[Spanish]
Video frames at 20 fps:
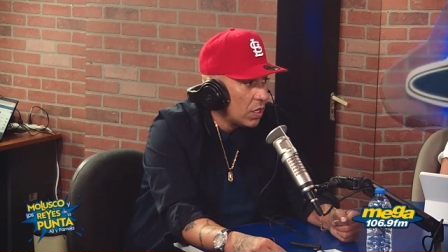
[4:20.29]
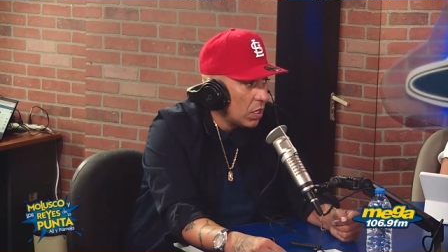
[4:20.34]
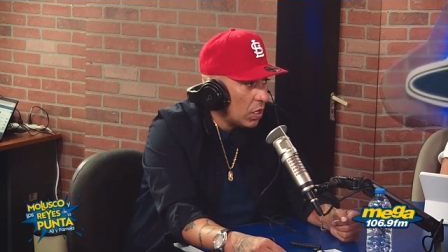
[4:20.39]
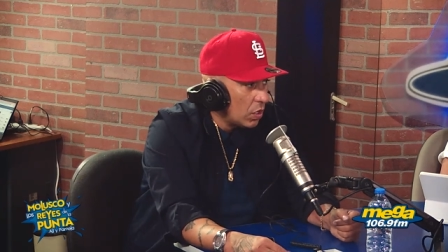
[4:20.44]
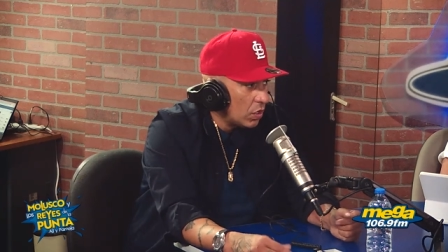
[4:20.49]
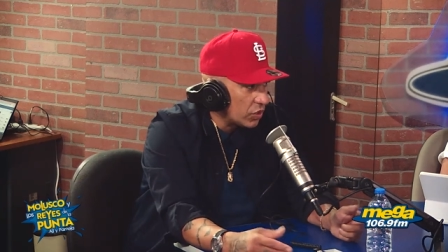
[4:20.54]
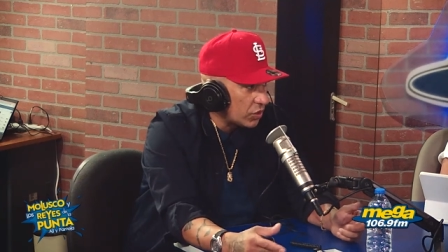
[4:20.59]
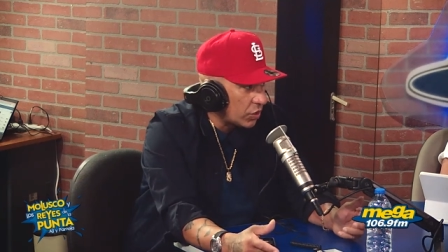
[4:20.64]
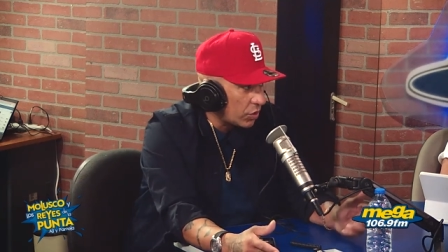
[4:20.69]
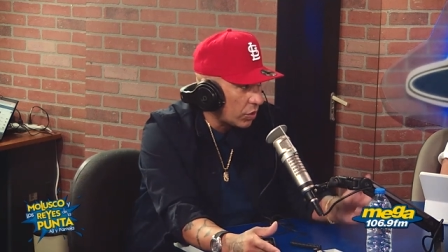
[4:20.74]

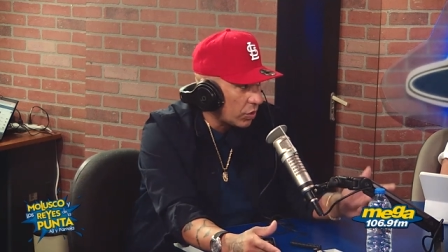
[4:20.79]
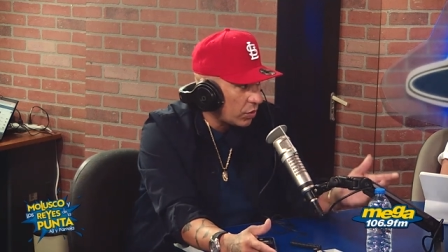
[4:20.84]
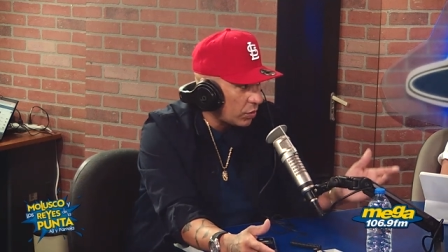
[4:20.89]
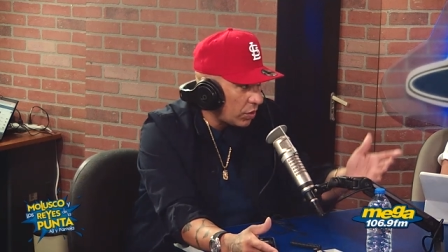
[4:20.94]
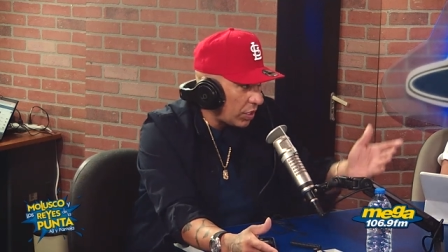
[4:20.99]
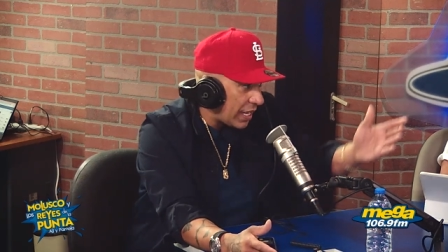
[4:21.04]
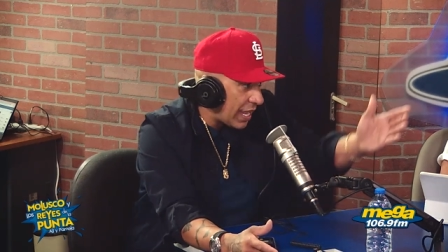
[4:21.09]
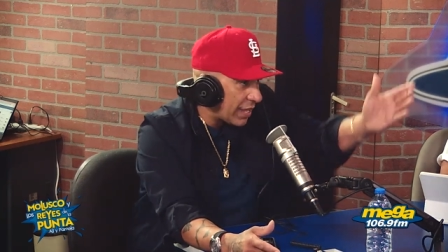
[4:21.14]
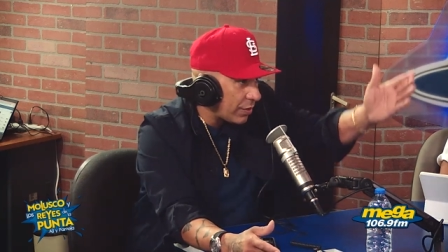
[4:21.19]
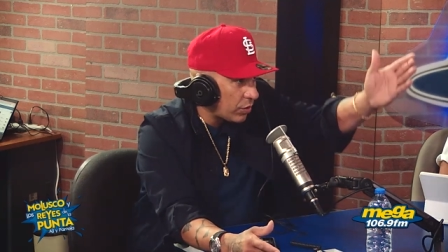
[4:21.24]
los otros
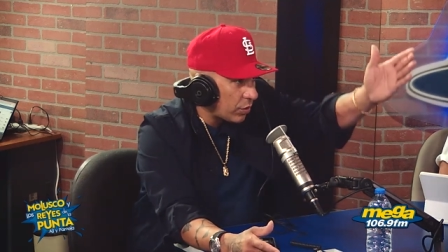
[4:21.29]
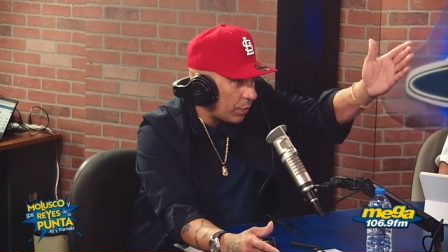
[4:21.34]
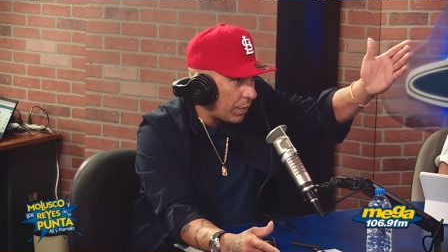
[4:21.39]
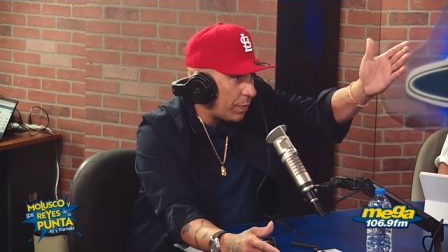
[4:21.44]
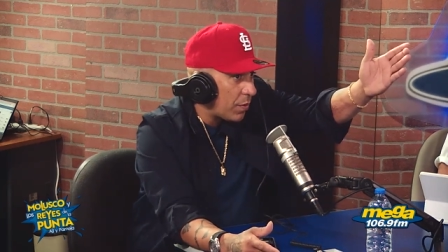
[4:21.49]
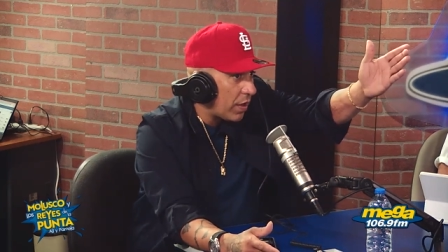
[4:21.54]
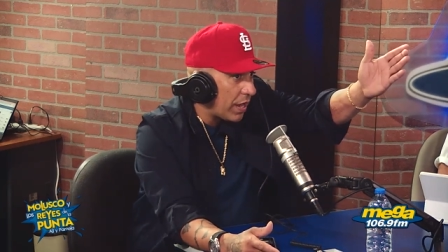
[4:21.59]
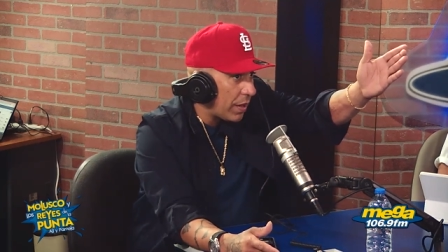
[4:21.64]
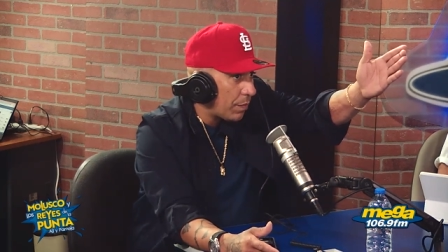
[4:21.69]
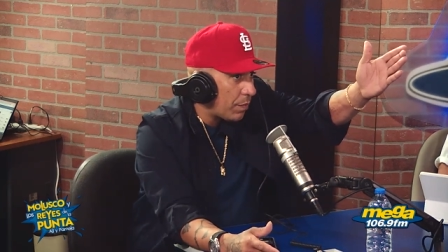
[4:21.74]
días
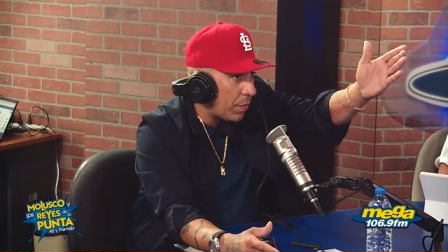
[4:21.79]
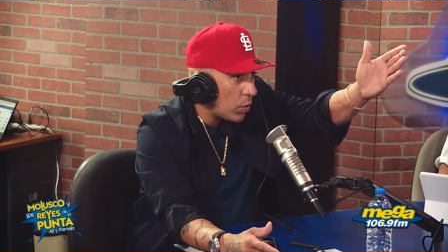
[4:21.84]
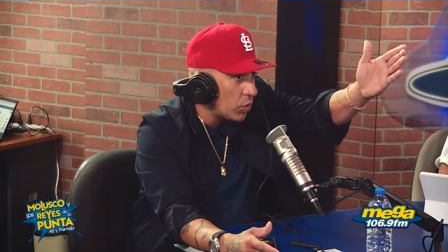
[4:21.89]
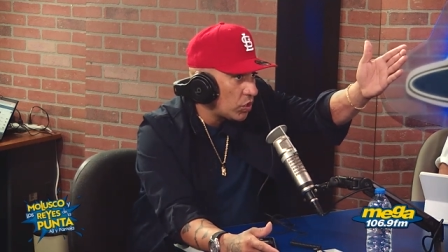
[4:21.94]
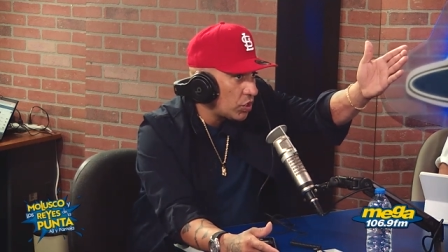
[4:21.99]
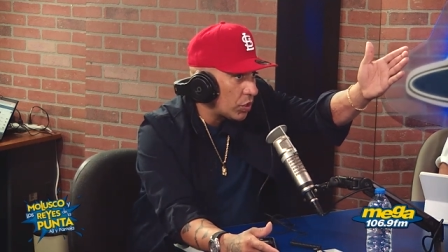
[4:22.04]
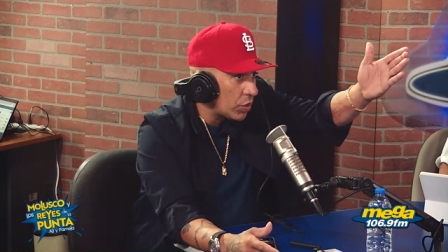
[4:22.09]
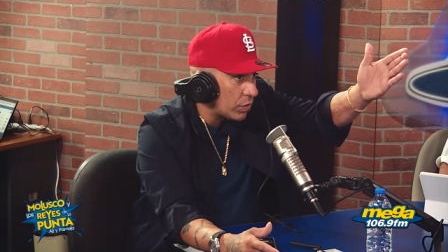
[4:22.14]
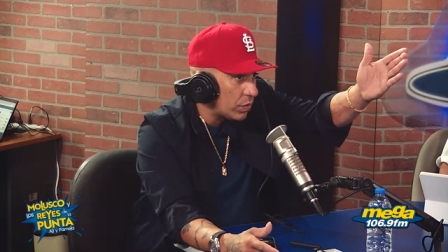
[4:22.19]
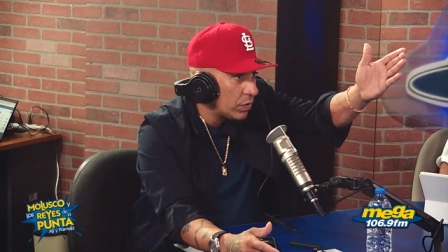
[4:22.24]
estuvimos en el Boat
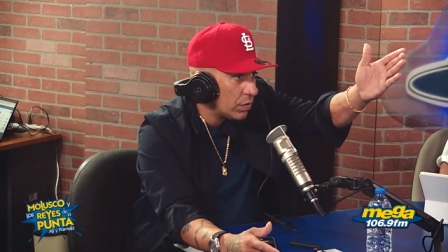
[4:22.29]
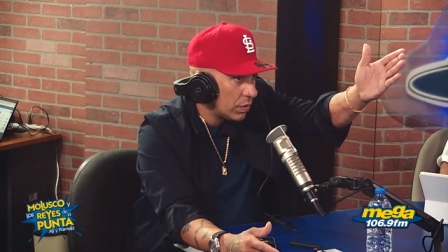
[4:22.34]
Show